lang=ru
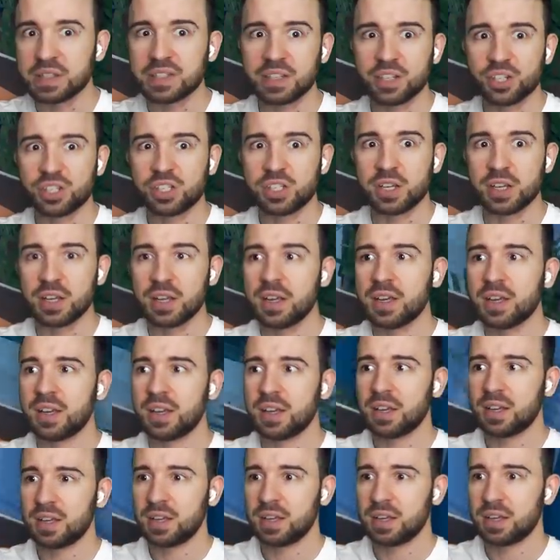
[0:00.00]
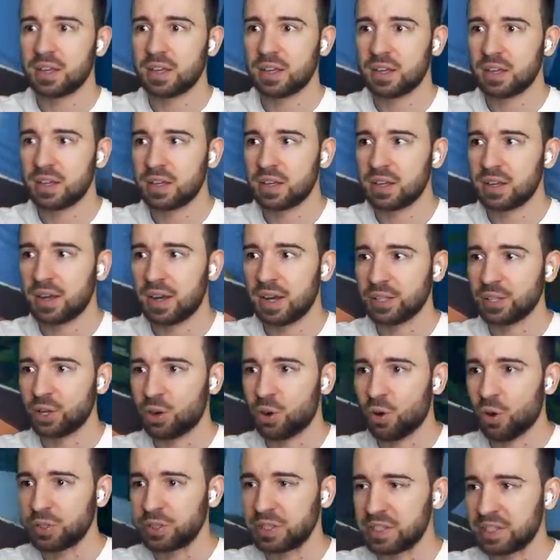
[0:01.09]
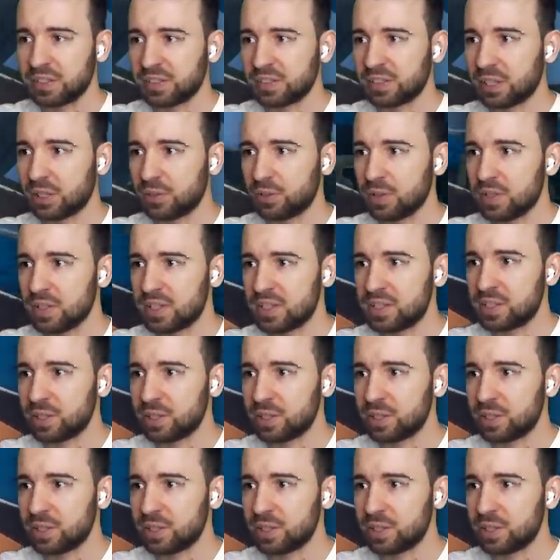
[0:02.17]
Вы слышите? Оно ходит где-то тут, за